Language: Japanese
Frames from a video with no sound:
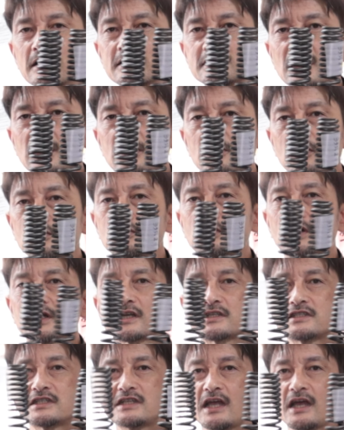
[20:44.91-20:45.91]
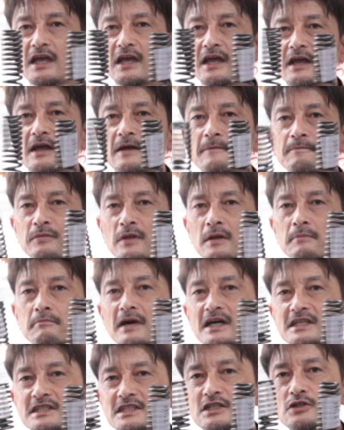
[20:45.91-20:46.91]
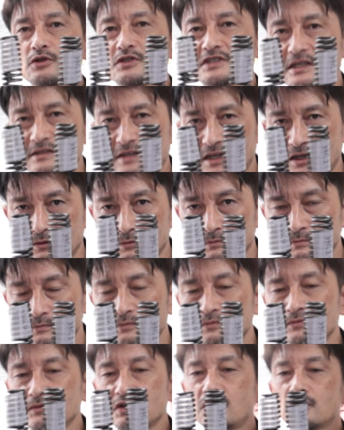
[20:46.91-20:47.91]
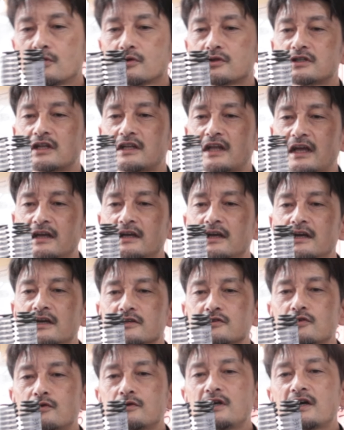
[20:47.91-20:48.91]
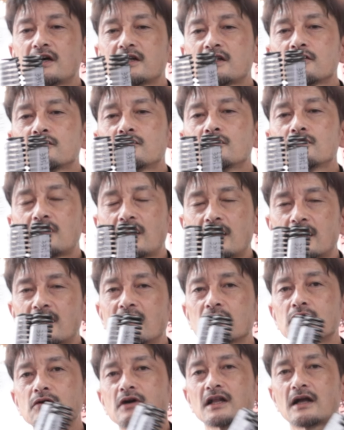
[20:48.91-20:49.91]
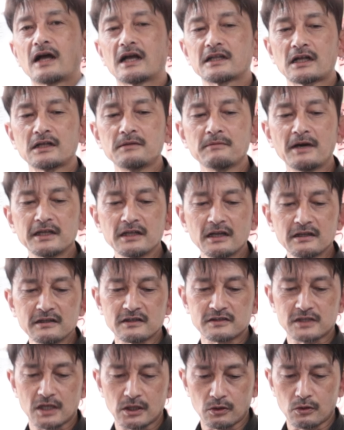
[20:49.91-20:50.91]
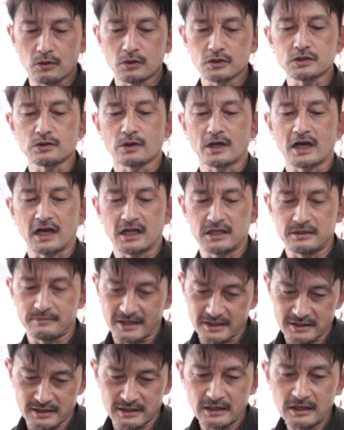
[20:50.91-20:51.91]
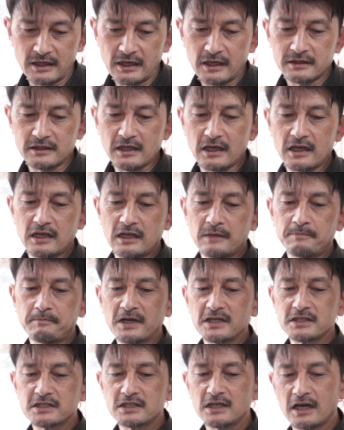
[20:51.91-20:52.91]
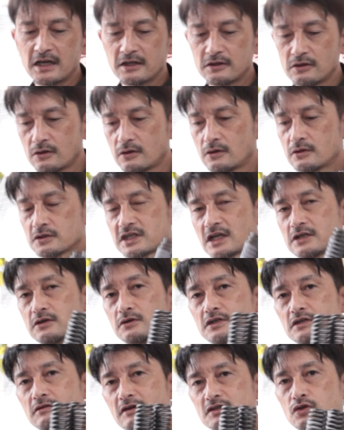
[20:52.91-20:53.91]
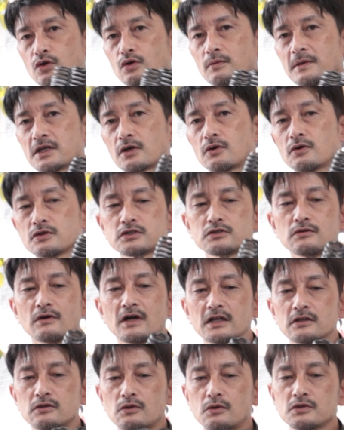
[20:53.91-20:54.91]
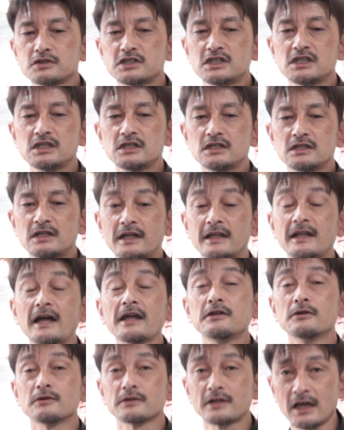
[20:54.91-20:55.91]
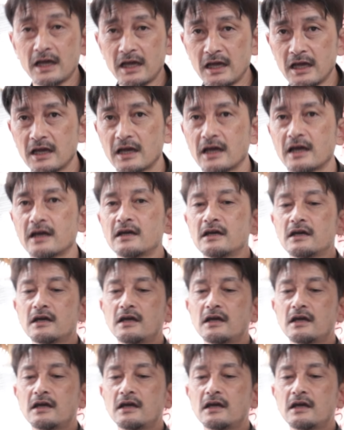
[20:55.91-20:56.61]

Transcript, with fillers: み合わせるという形でマッチ度させるということでね、そういうやり方をするとね、過去から当たり前なんですけどコストかかります。で、一般市販の車両にはそこまでコストは投じれないので、